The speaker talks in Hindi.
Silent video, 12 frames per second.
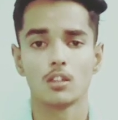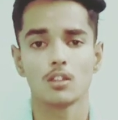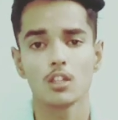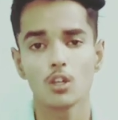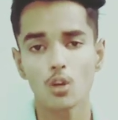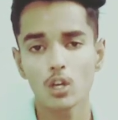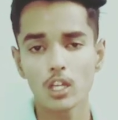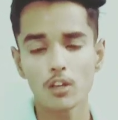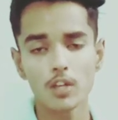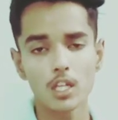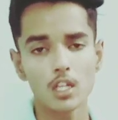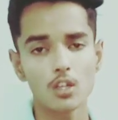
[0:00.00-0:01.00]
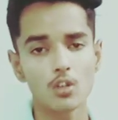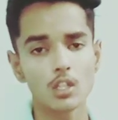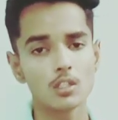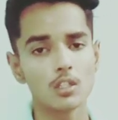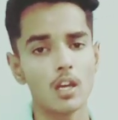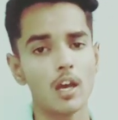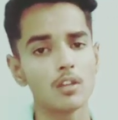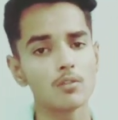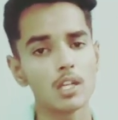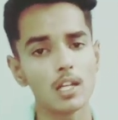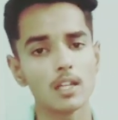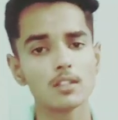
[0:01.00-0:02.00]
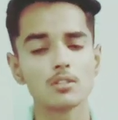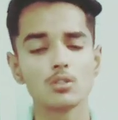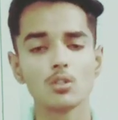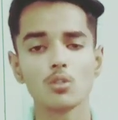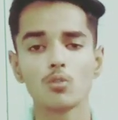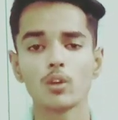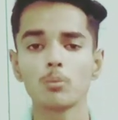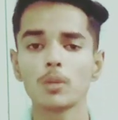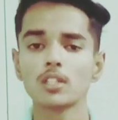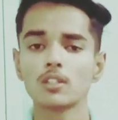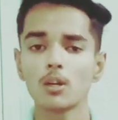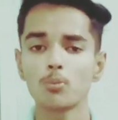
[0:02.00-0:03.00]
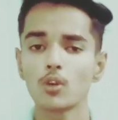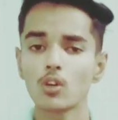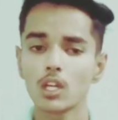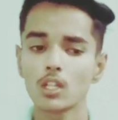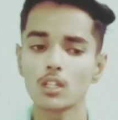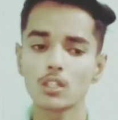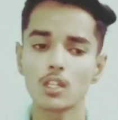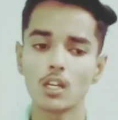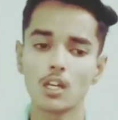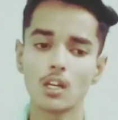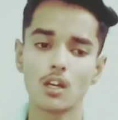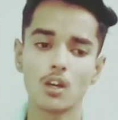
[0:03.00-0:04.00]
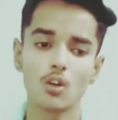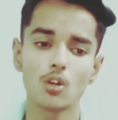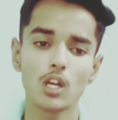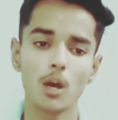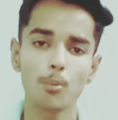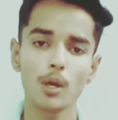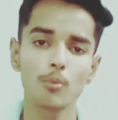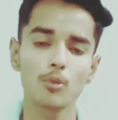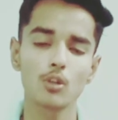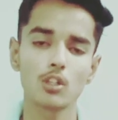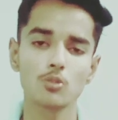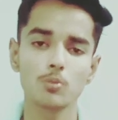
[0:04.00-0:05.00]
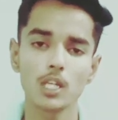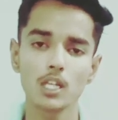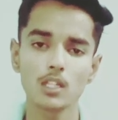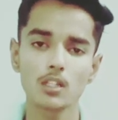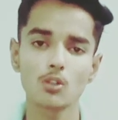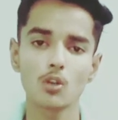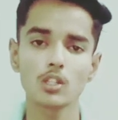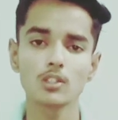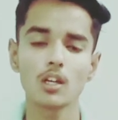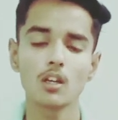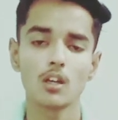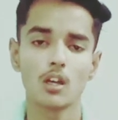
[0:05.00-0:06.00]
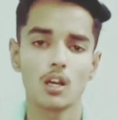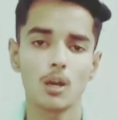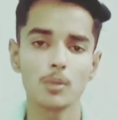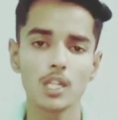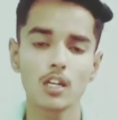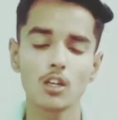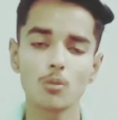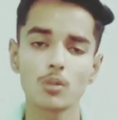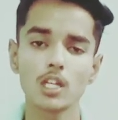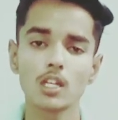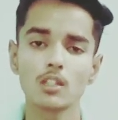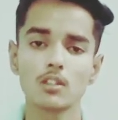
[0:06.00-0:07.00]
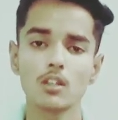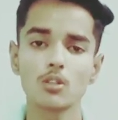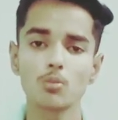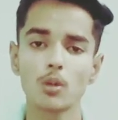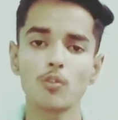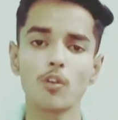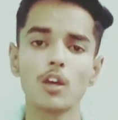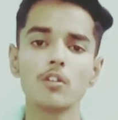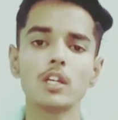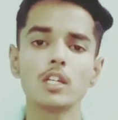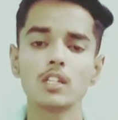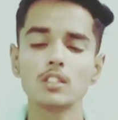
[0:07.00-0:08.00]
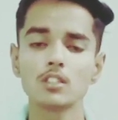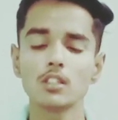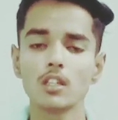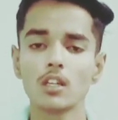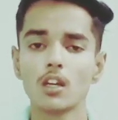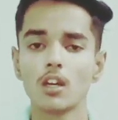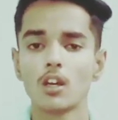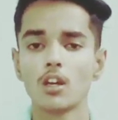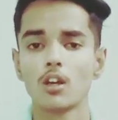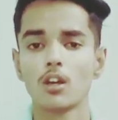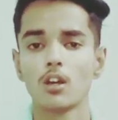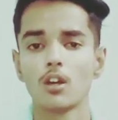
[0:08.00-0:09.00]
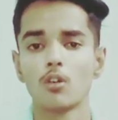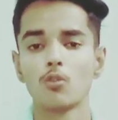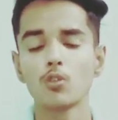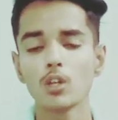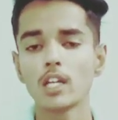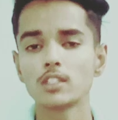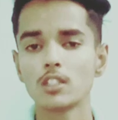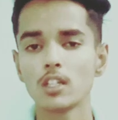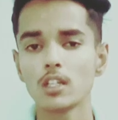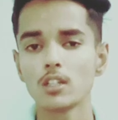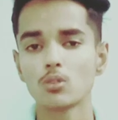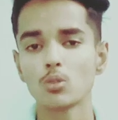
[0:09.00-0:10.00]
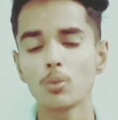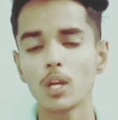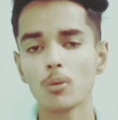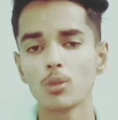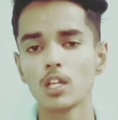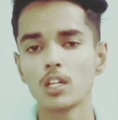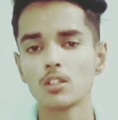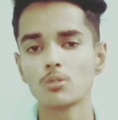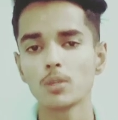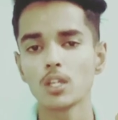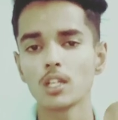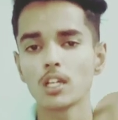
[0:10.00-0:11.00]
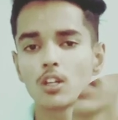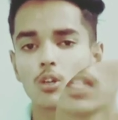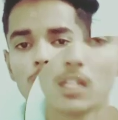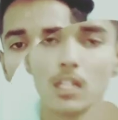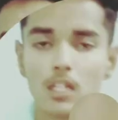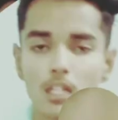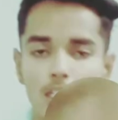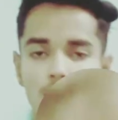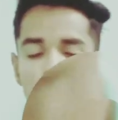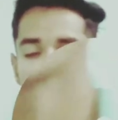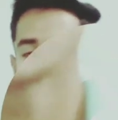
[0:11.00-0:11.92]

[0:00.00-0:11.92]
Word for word: तीनों कलर वेरियंट होंगे एज वेल एज जो वन प्लस एट प्रो के अंदर थे और यहाँ पे आपको डिस्प्ले के अंदर थोड़ा सा कमी देखने को मिलेगी सिक्स पॉइंट फाइव एट इंच की फुल एच डी सुपर एमोलेट डिस्प्ले देखने को मिलेगी इसके